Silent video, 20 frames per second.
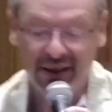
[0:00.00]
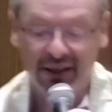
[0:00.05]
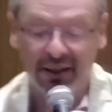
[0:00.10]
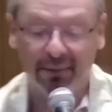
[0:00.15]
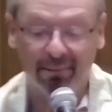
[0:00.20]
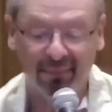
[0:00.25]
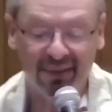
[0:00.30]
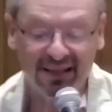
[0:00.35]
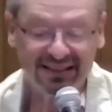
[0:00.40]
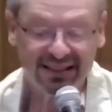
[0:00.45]

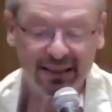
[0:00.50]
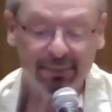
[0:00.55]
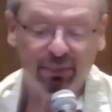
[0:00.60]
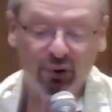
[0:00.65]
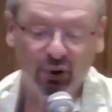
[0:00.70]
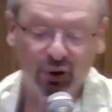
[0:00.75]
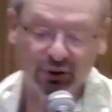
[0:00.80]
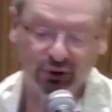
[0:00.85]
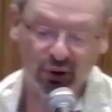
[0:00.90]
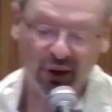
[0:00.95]
Mas que, por
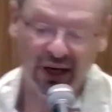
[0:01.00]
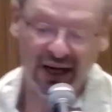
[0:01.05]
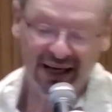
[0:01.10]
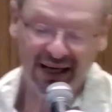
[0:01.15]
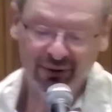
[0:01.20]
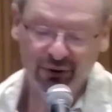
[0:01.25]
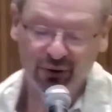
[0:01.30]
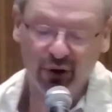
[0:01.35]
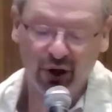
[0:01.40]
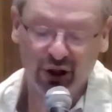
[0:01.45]
outro
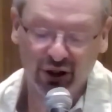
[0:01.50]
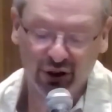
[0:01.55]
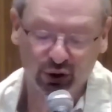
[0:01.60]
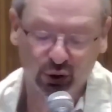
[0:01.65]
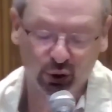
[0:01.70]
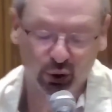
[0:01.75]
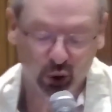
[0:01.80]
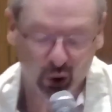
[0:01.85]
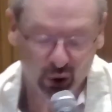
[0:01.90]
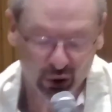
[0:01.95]
lado, nós
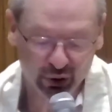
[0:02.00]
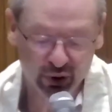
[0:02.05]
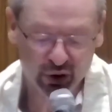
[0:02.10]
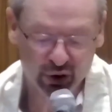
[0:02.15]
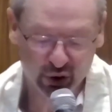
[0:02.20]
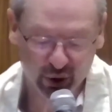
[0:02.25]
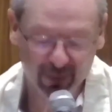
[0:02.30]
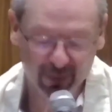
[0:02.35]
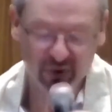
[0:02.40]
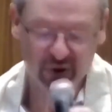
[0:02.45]
todos
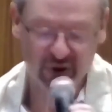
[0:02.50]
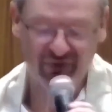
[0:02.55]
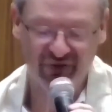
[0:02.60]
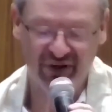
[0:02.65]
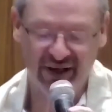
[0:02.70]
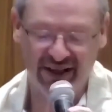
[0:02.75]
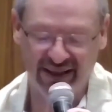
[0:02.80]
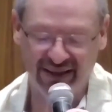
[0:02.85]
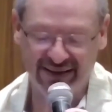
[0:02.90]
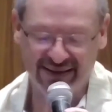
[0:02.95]
somos
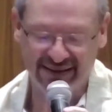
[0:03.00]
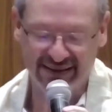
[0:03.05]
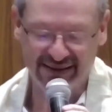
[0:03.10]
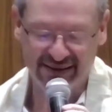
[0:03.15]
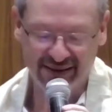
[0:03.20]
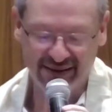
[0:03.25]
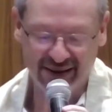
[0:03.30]
diferentes.